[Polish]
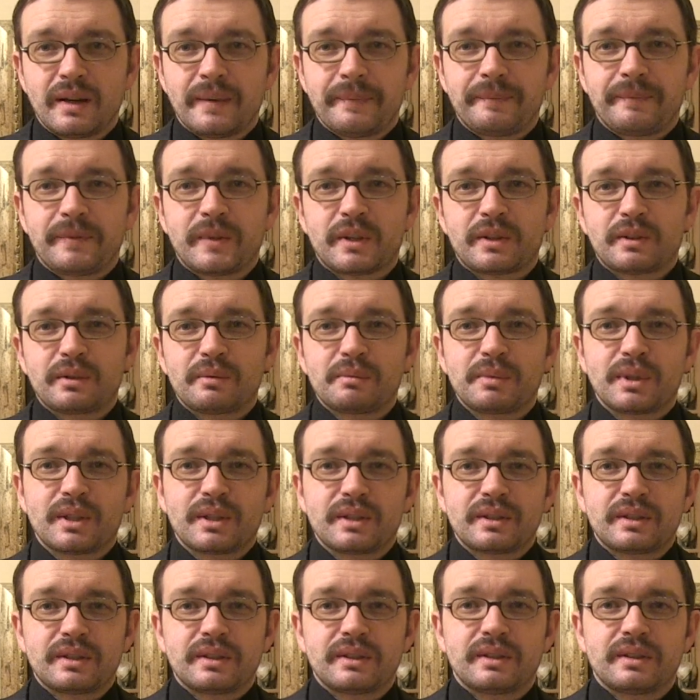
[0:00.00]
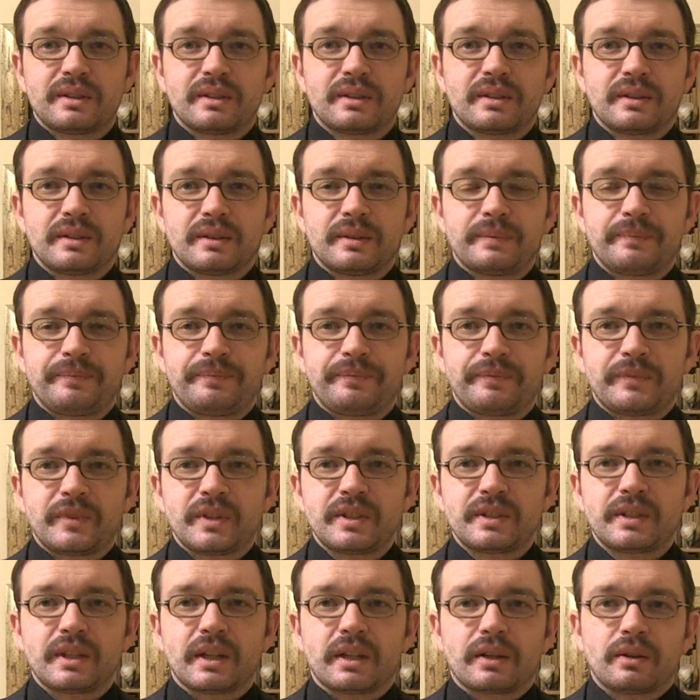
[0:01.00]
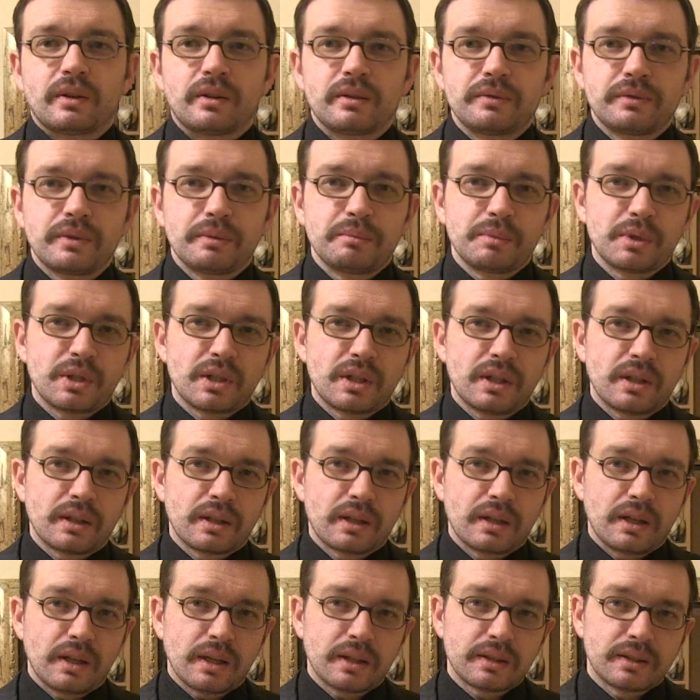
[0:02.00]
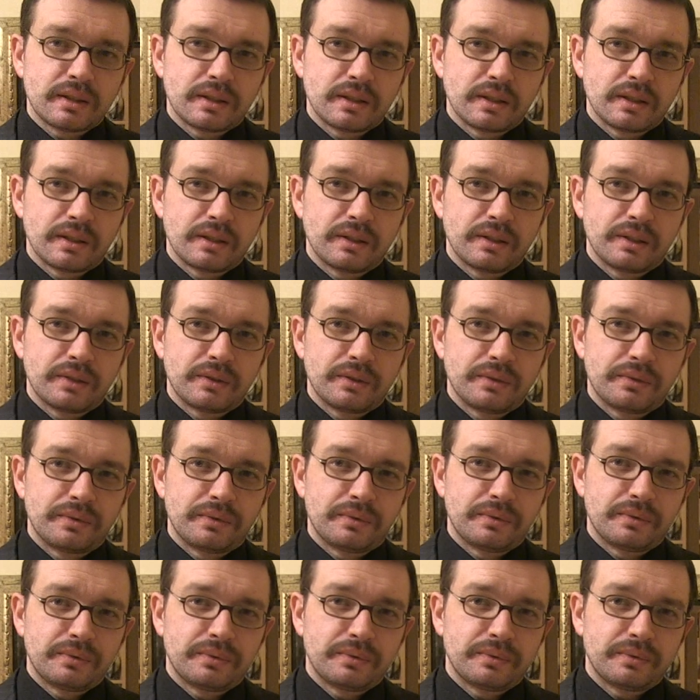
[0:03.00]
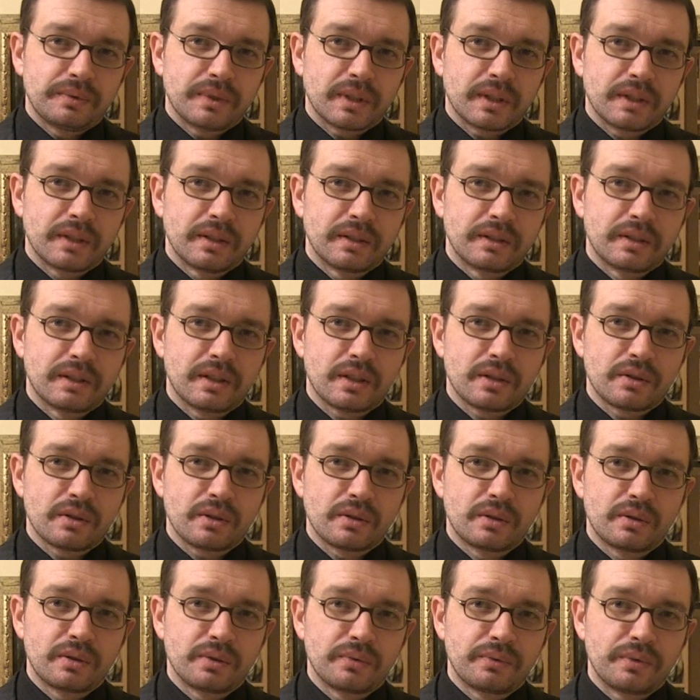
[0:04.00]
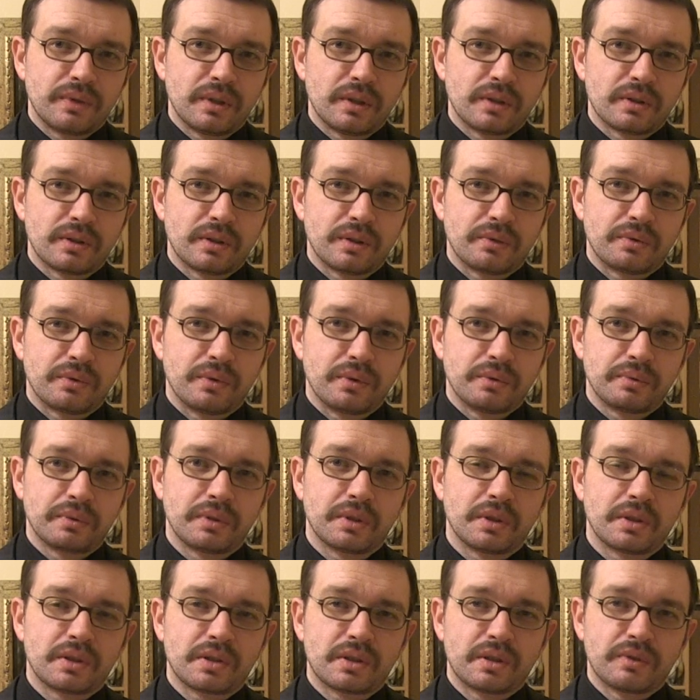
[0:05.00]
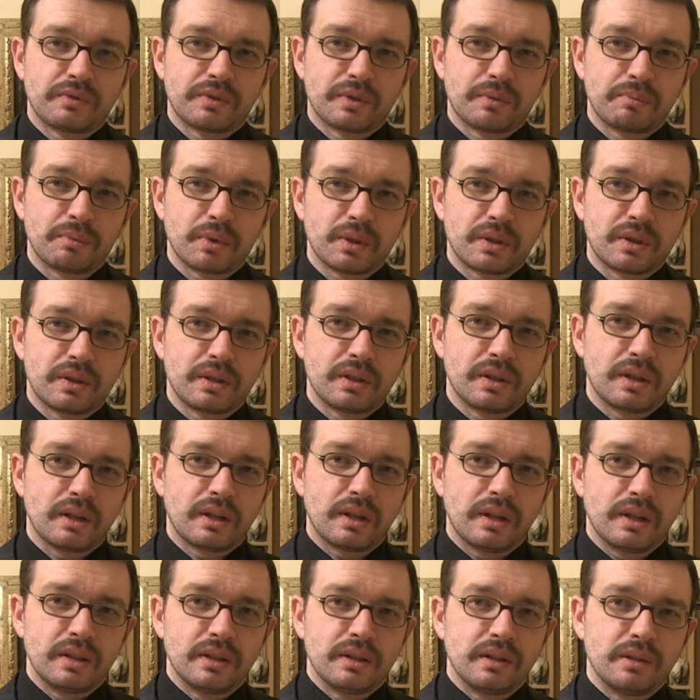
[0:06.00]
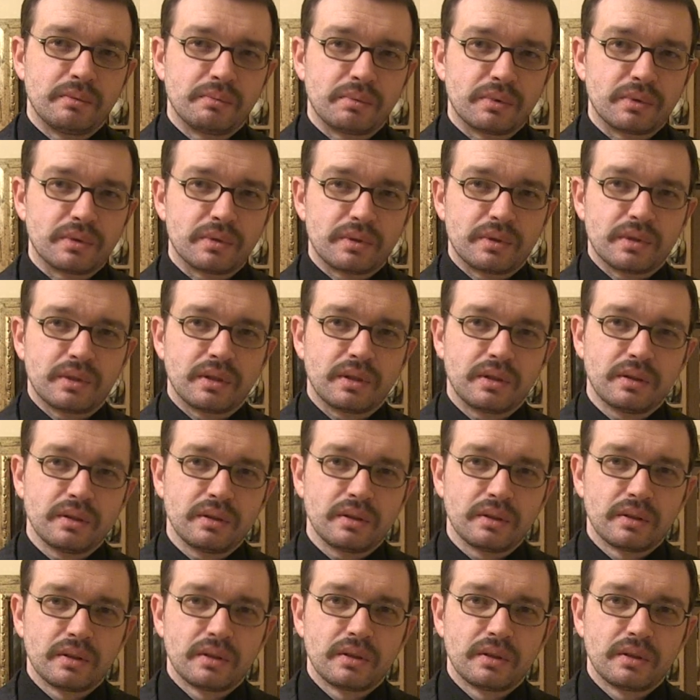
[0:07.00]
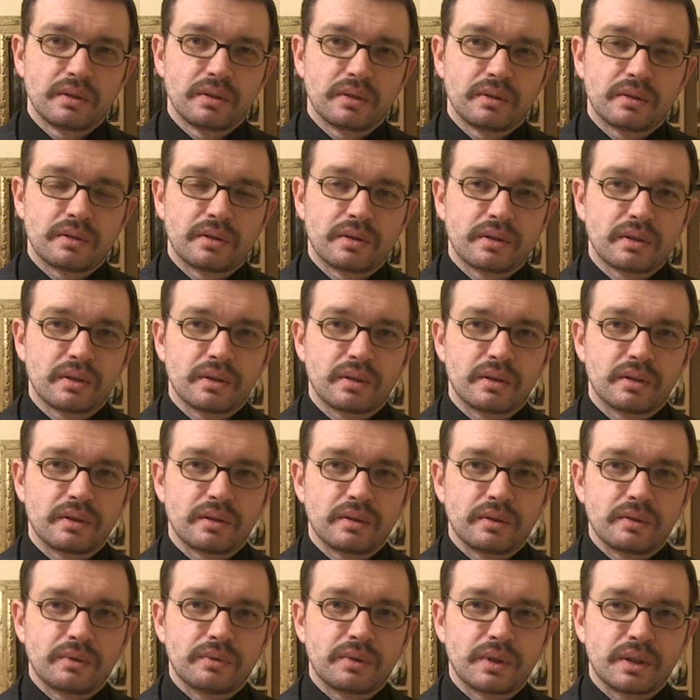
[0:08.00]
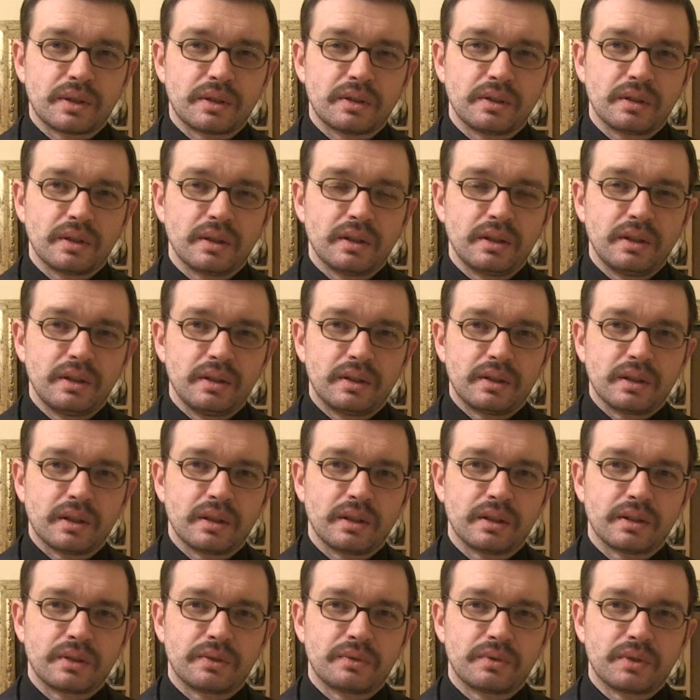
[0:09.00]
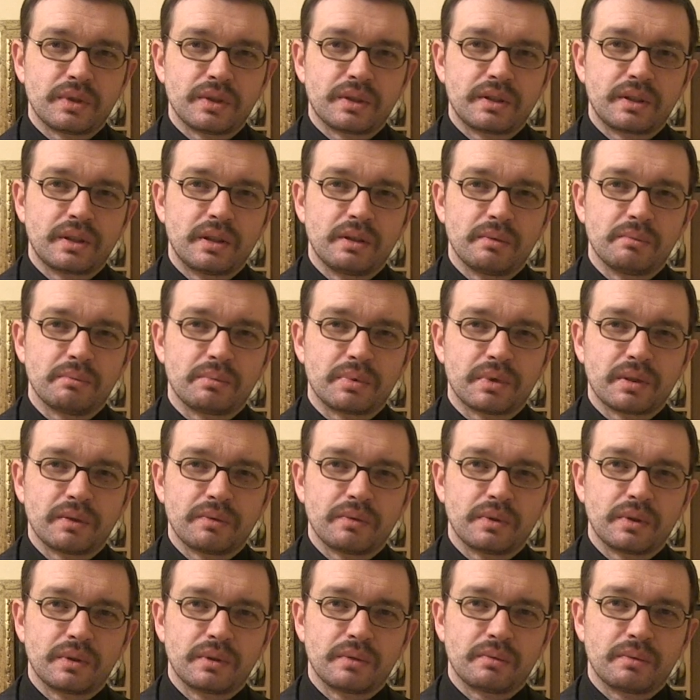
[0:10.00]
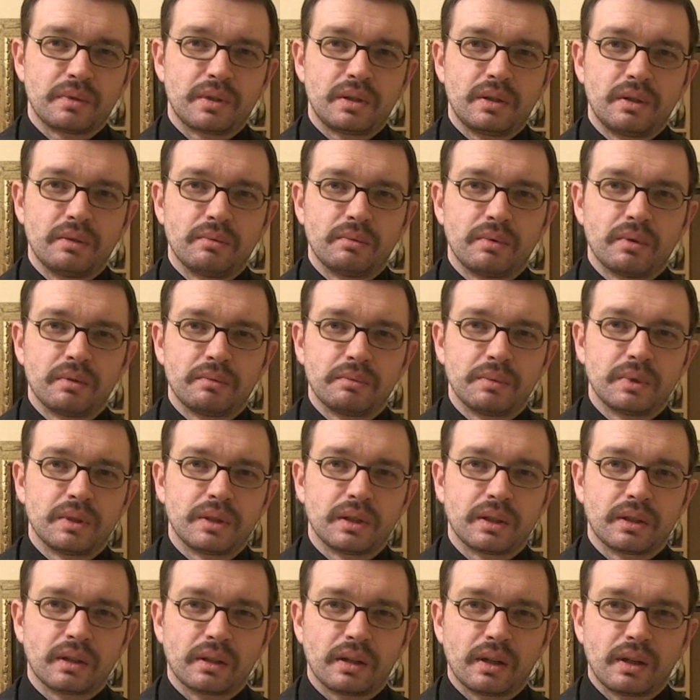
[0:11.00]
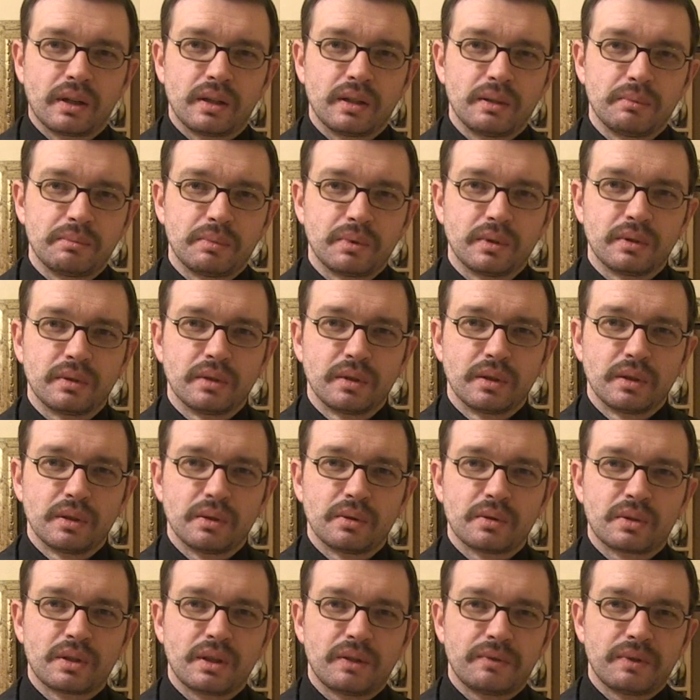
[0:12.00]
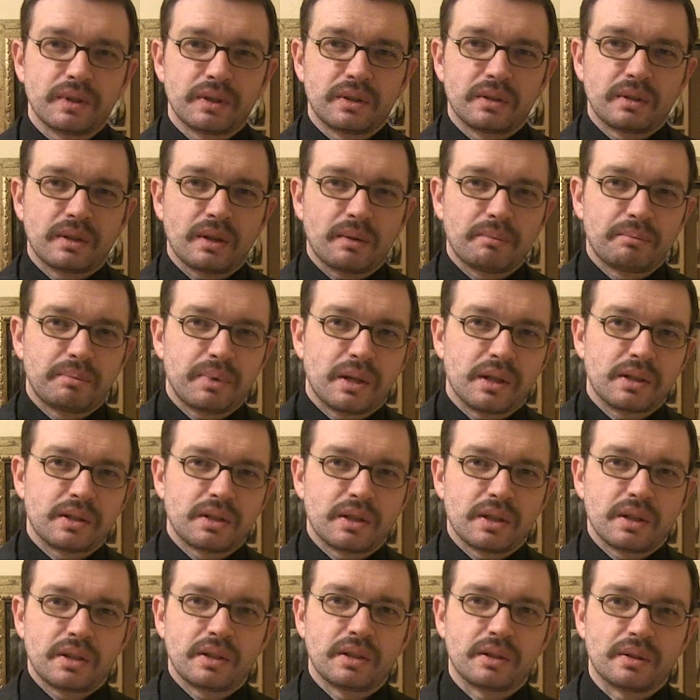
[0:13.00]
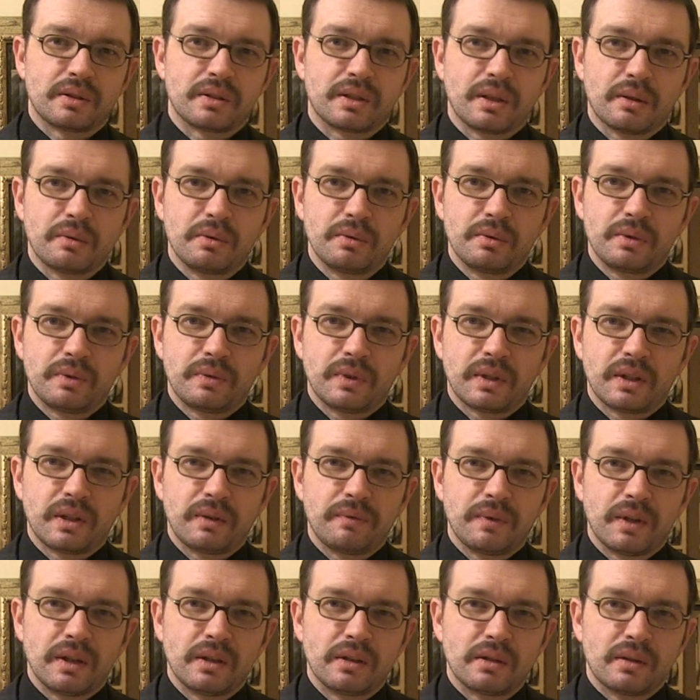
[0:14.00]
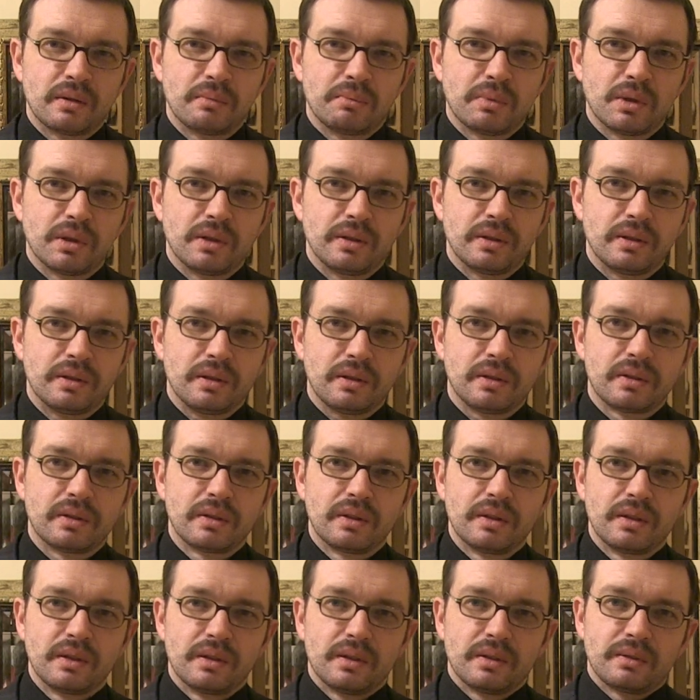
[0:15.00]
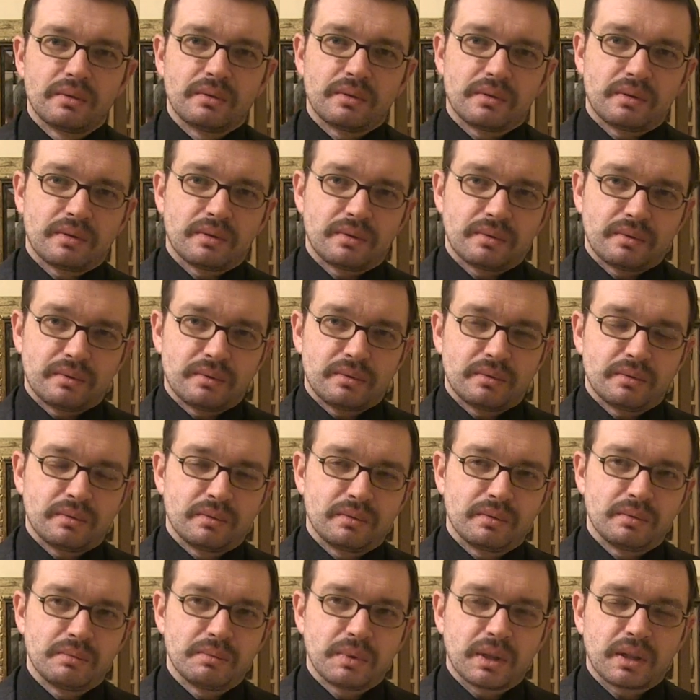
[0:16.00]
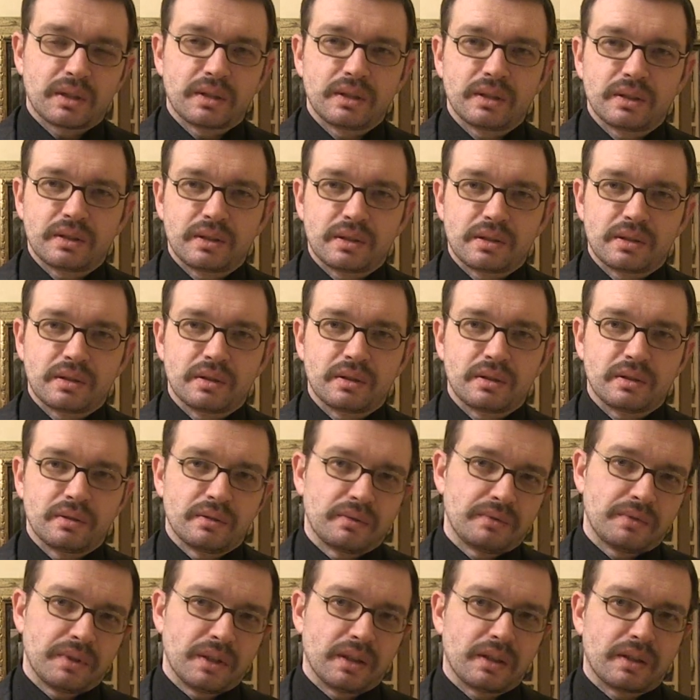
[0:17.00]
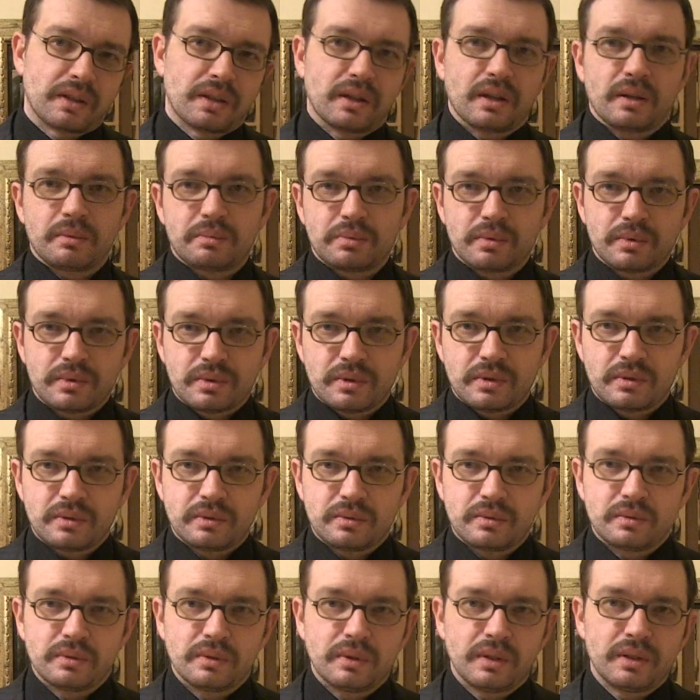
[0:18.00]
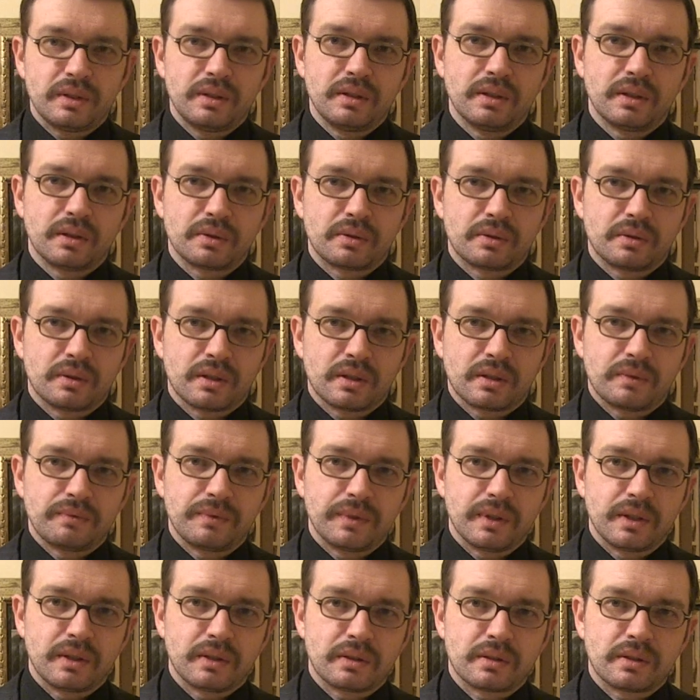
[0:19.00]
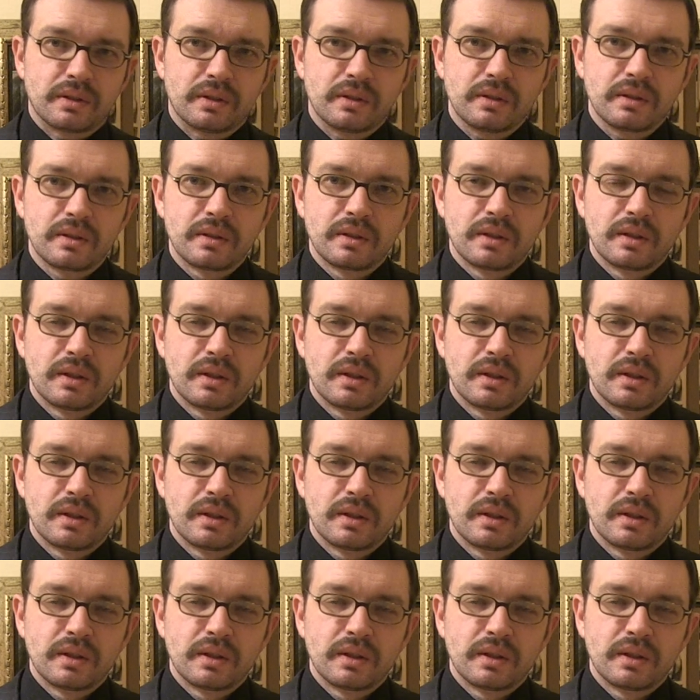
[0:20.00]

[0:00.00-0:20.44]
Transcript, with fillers: Natomiast, e, więc tak, on wymyśla klasę takich zarządców filozofów, to jeszcze wzmocnia Lenin później, że właśnie elita jest wszystkim przewodnią siłą i tak dalej, bo już nawet tam PAL 6 to całe uświadamianie roboli, nie? No to u, u Marksa jest jeszcze to wielkie, a później u Lenina to jest mniejsze.